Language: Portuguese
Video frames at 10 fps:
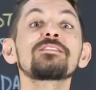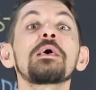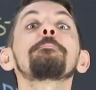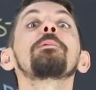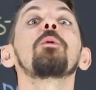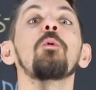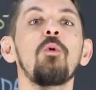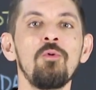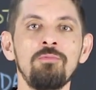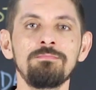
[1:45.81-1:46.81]

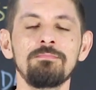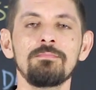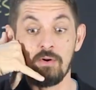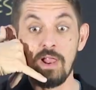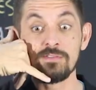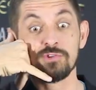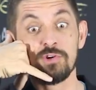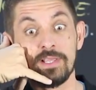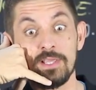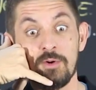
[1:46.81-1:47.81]
Exemplo 1. Olá, seu
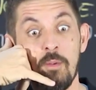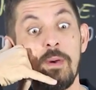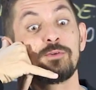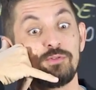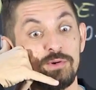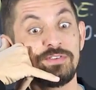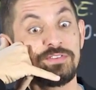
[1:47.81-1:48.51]
Joaquim, como é que o senhor